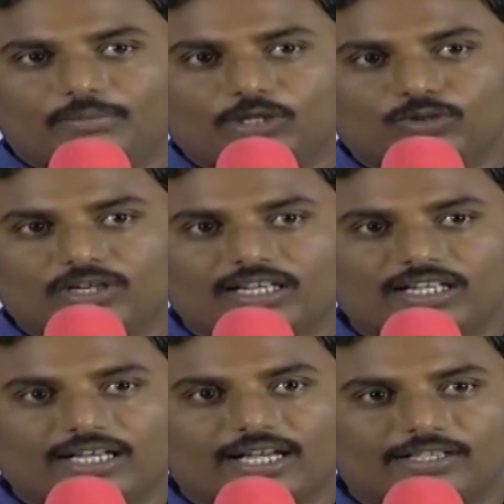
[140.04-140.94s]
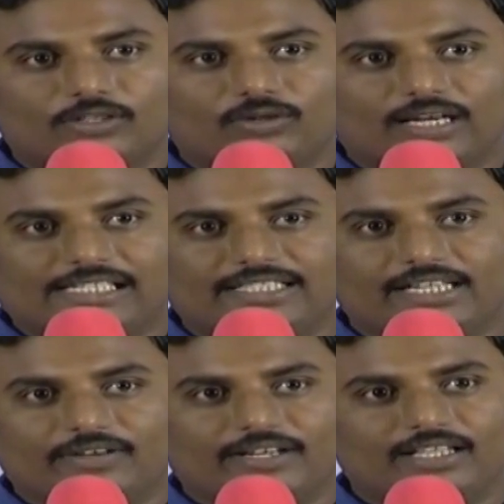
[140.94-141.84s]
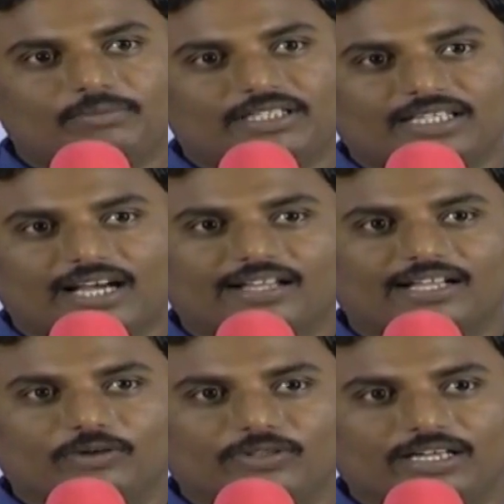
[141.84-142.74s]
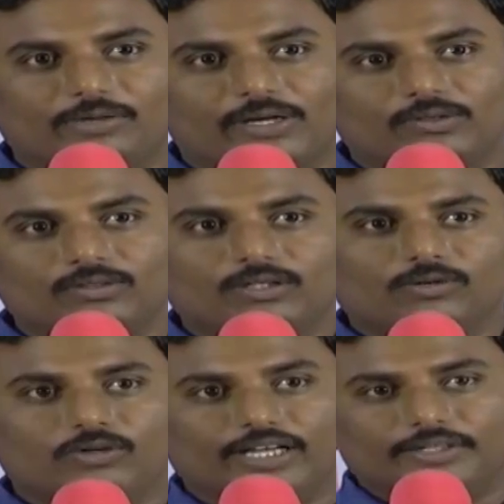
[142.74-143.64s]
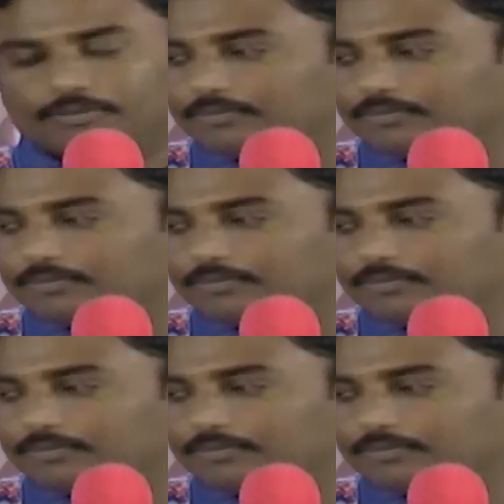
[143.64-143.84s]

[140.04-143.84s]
మసూని గారితో కలిసి చేయడం అనేది మంచి ఆనందంగా ఉందండి మాకు ఓకే